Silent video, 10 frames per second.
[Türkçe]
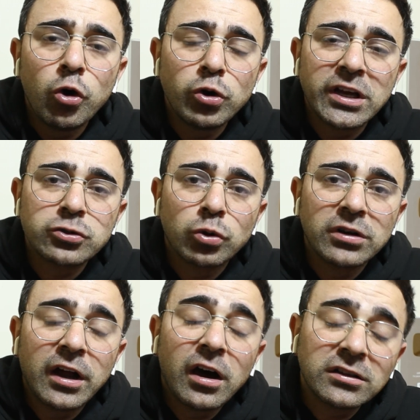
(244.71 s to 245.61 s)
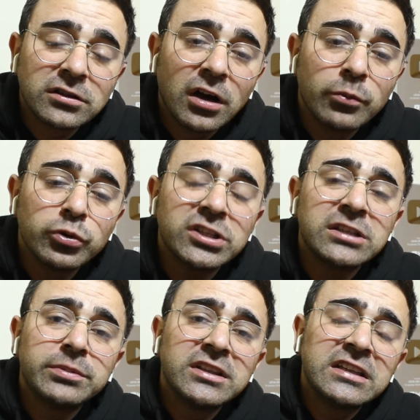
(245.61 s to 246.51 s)
Örnek sorular hatta bu
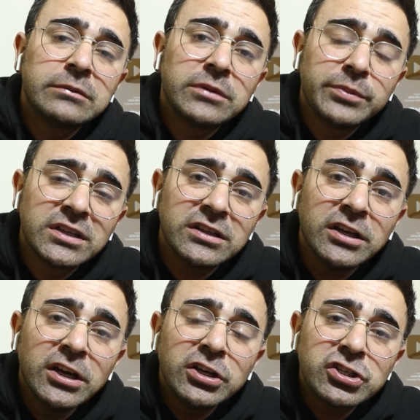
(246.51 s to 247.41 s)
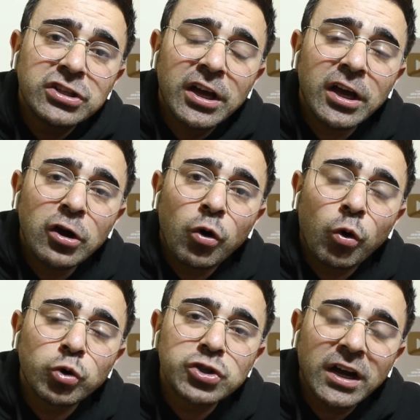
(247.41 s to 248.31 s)
2021'in işte
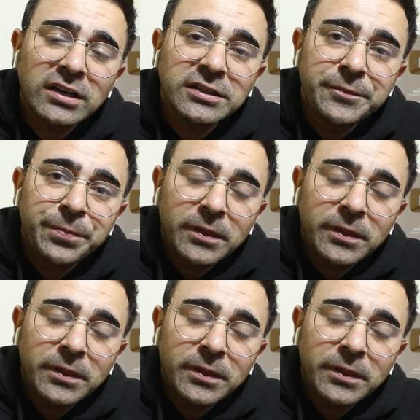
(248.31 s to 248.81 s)
Ocak,